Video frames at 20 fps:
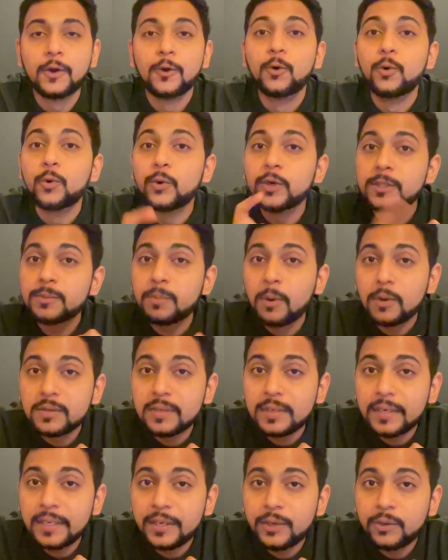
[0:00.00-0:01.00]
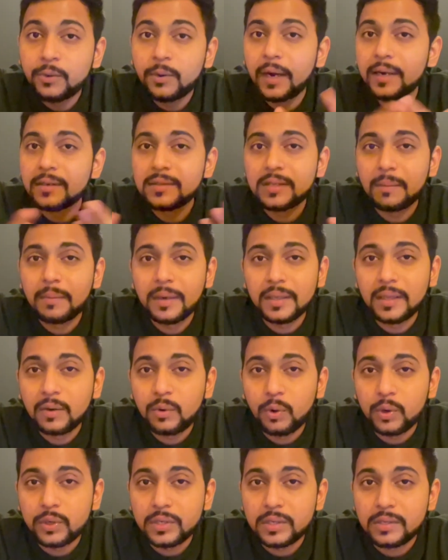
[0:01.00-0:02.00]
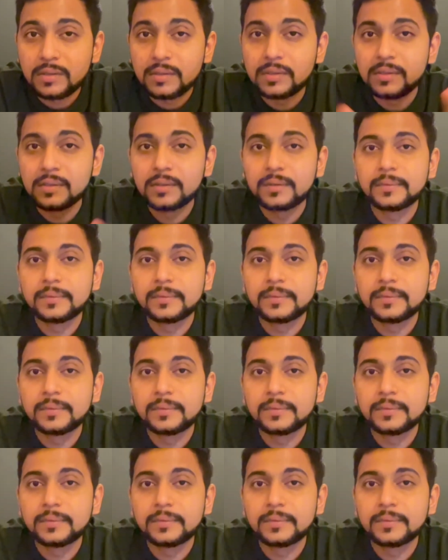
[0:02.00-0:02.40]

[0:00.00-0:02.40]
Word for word: Who is sponsoring you? And some other questions.